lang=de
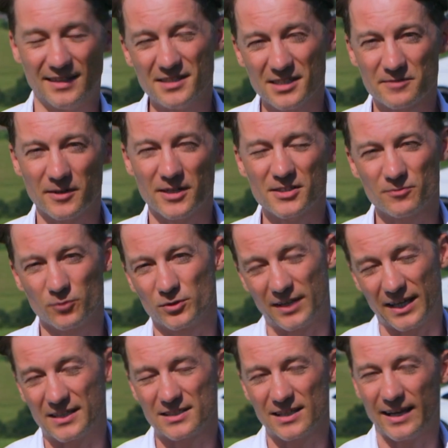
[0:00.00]
Das ist was, wo
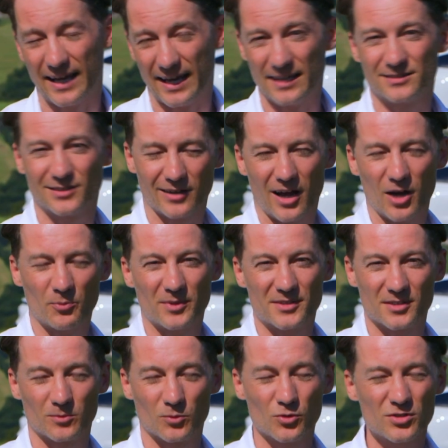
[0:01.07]
Tesla echt noch
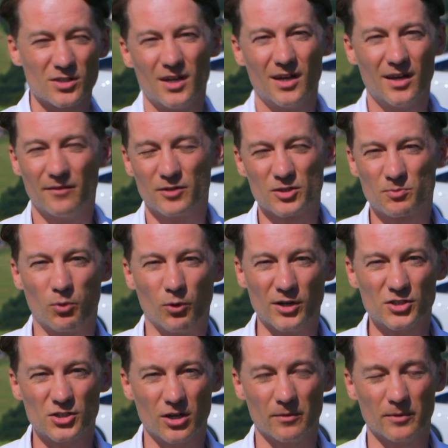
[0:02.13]
nachbessern muss, was
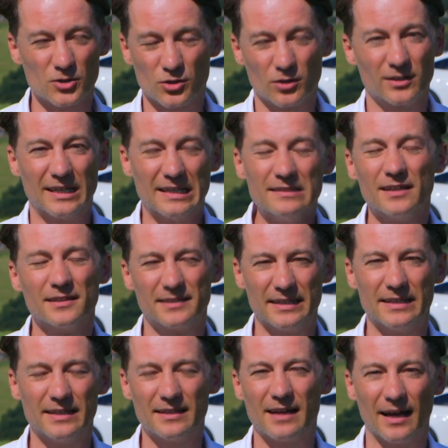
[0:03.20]
Porsche aber schon in der
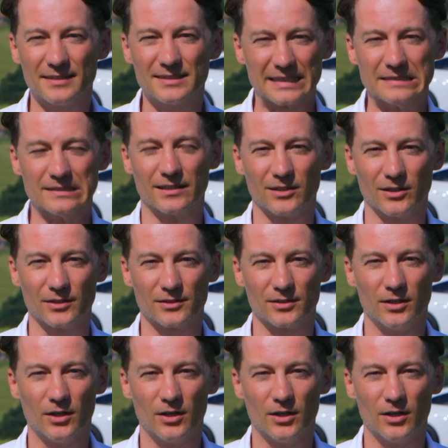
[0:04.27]
DNA drinnen hat.